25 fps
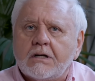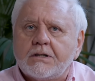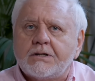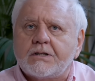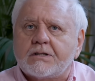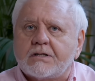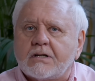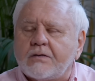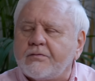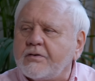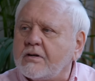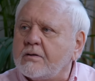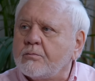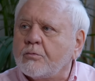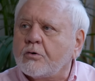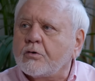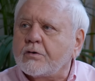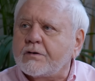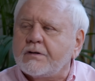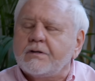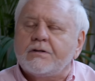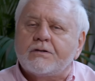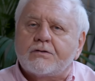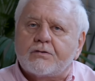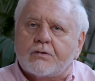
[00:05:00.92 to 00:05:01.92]
des événements
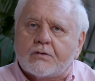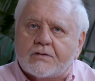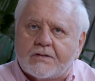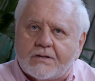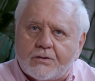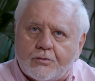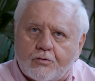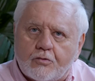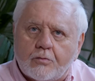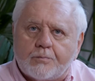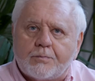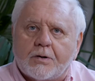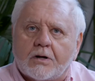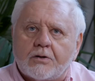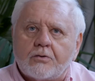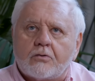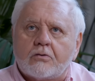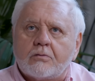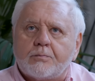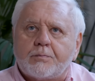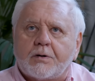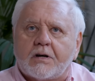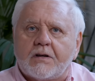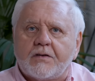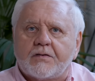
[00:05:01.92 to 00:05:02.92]
qui ne se situent pas dans
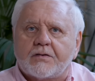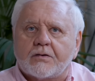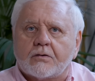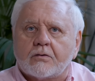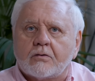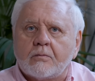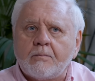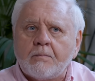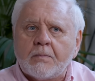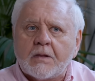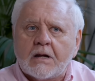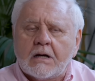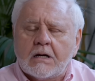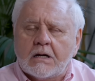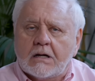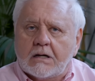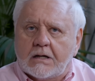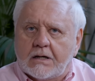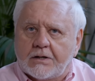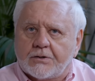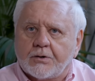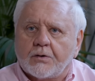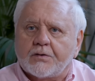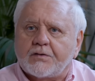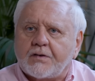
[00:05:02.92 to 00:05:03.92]
le présent.
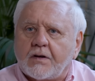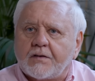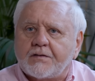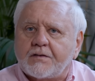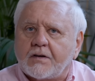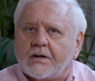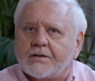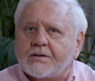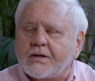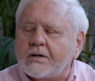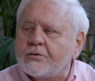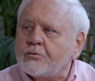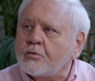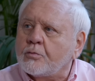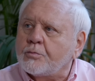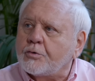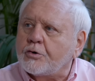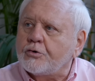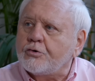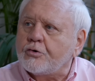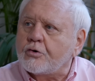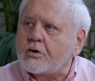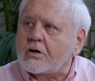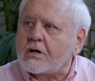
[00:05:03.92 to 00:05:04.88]
Et dans un certain nombre de